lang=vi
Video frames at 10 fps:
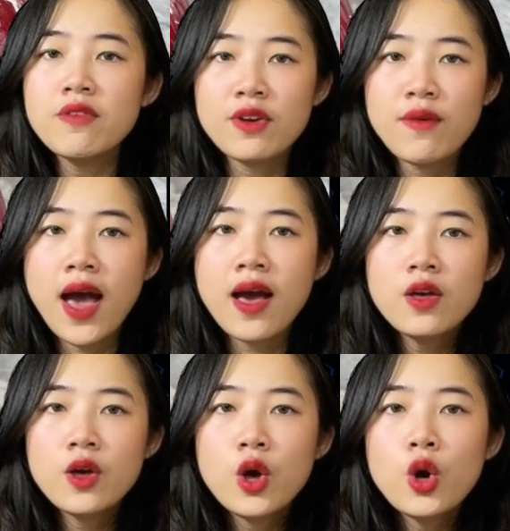Vera
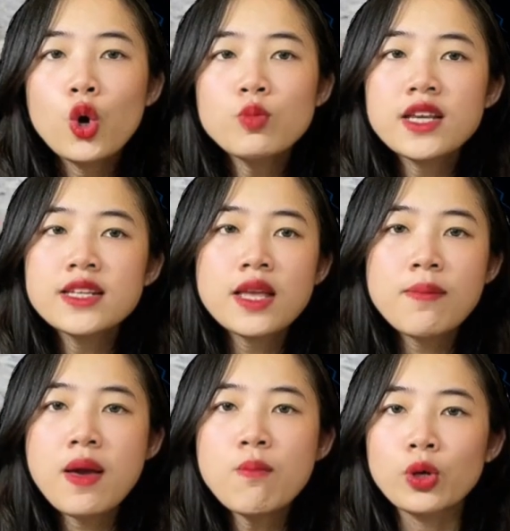Khung xe
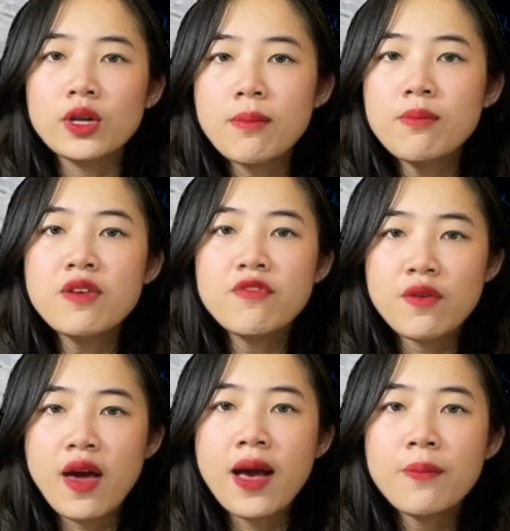CB150
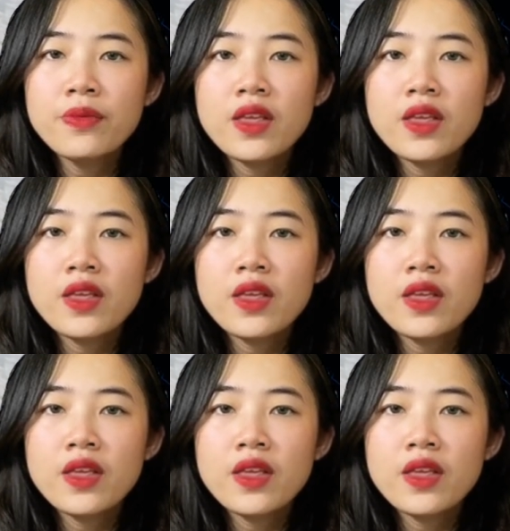Vera